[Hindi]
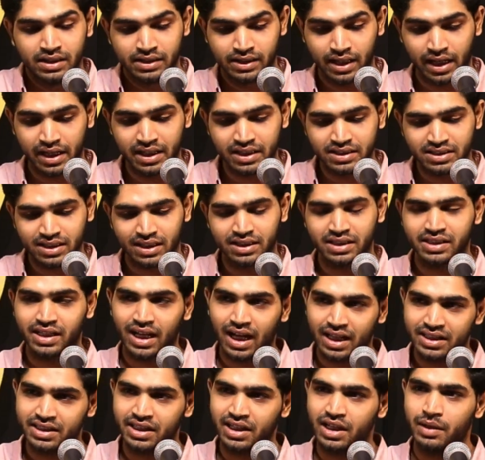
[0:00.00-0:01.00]
यही चंद
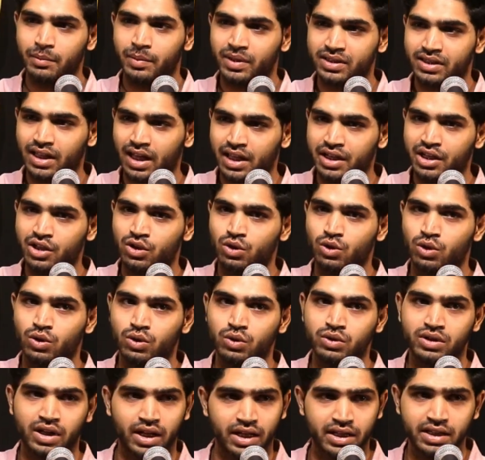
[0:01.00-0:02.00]
यादें हैं बताने
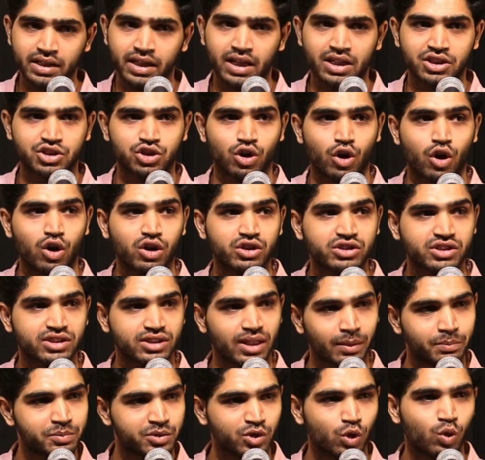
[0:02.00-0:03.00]
को नहीं है शौक
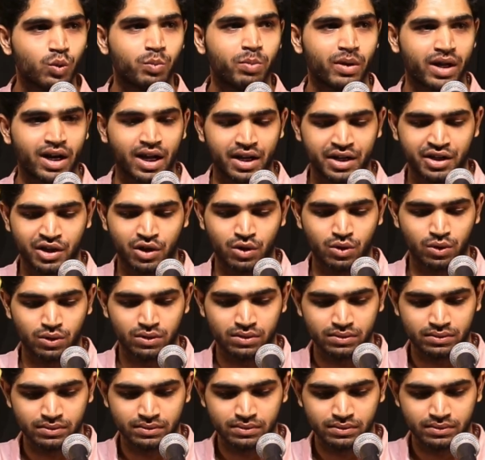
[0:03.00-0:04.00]
सबसे ऊपर आने को
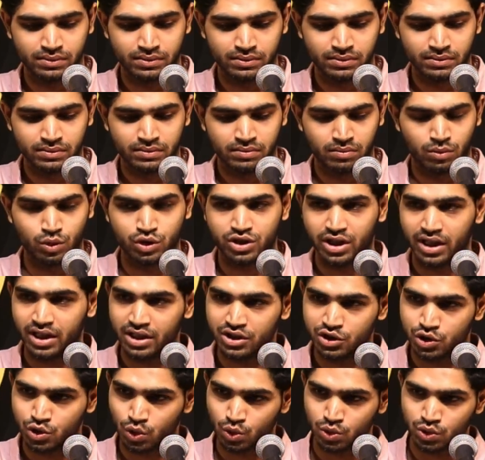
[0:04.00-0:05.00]
मुझे
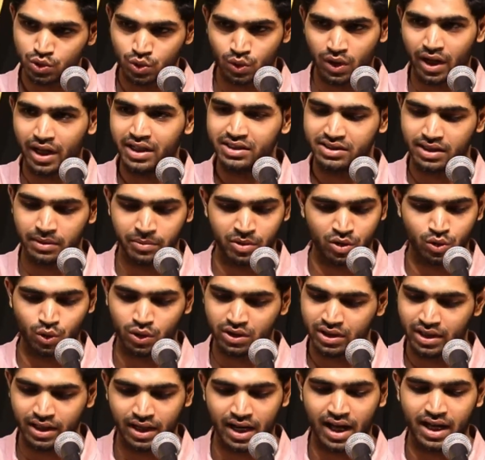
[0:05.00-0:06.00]
जून जुलाई से भी
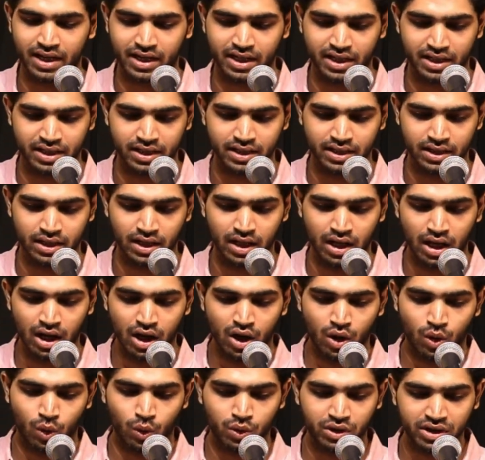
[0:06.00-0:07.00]
कोई गिला नहीं
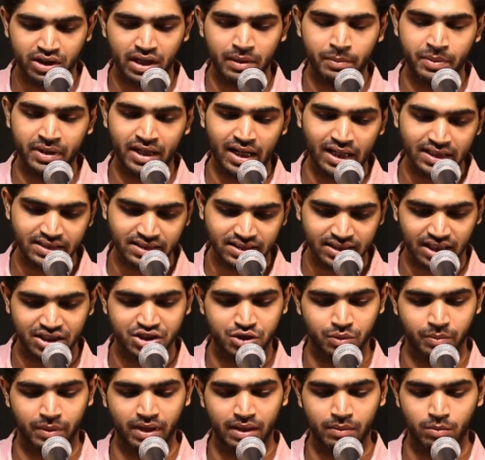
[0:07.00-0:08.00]
उनके बिना
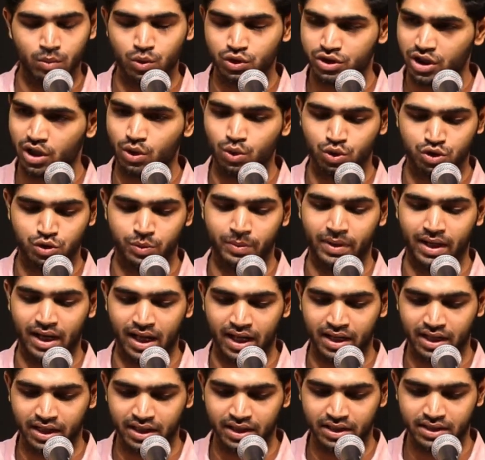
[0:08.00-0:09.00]
सच में मुझे कुछ
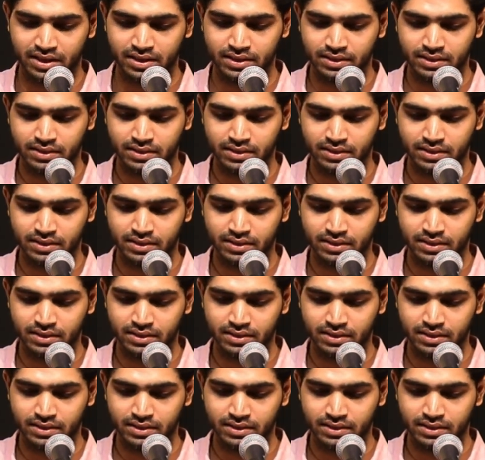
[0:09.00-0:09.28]
मिला नहीं